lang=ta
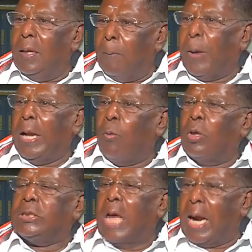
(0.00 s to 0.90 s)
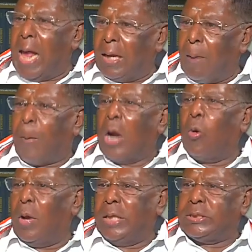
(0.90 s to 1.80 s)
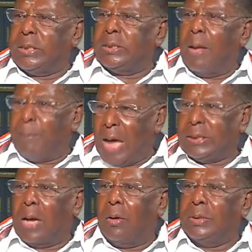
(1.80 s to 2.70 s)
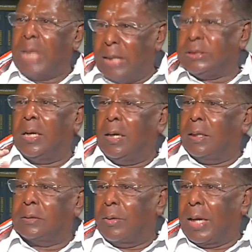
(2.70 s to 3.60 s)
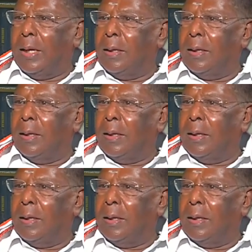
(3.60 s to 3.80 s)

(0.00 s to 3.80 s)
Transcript: இப்படி ஒரு ஜனநாயக படுகொலை செஞ்சு தான் பாஜக வந்து ஆட்சியில் இருக்க தவிர